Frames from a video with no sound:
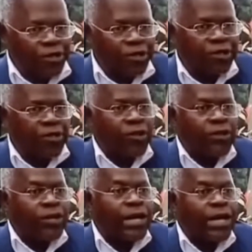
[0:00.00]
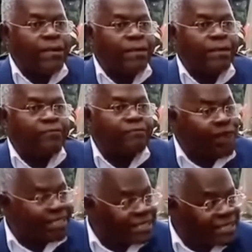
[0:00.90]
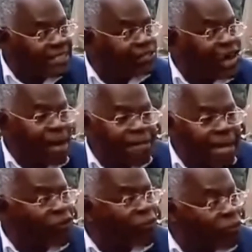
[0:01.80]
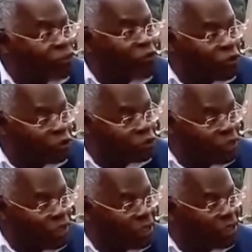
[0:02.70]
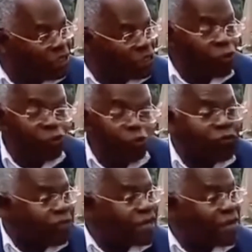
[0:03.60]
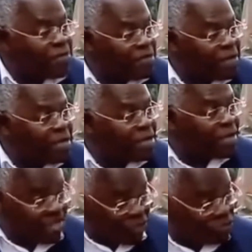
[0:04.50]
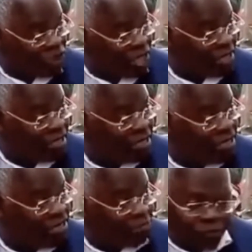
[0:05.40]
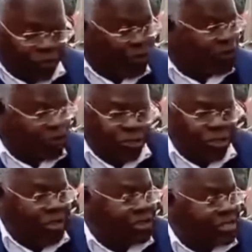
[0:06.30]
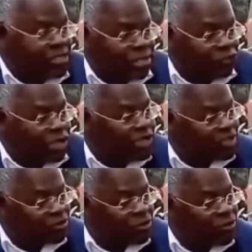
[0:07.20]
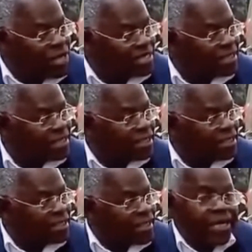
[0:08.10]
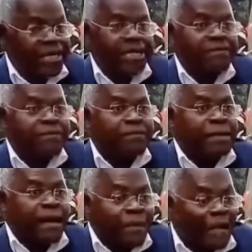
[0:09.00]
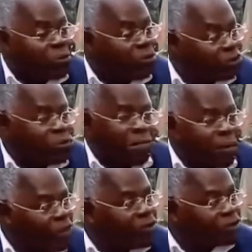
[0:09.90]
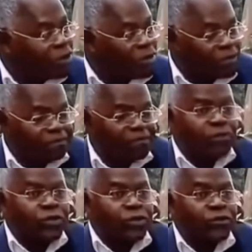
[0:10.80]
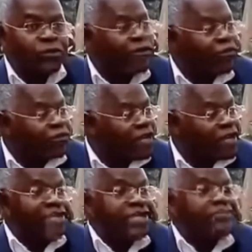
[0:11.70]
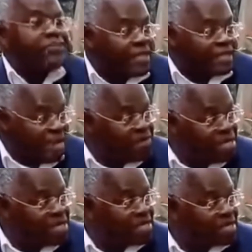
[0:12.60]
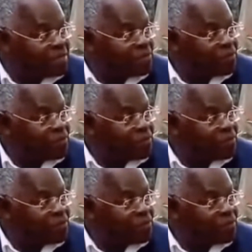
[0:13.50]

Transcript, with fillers: Alors, les voisines de la mère de Mobutu qui venait de mourir se retrouvent avec un bébé étranger, puisqu'ils euh, étaient de nationalité togolaise. Et la mère de Mobutu n'a pas eu le temps de se faire des amis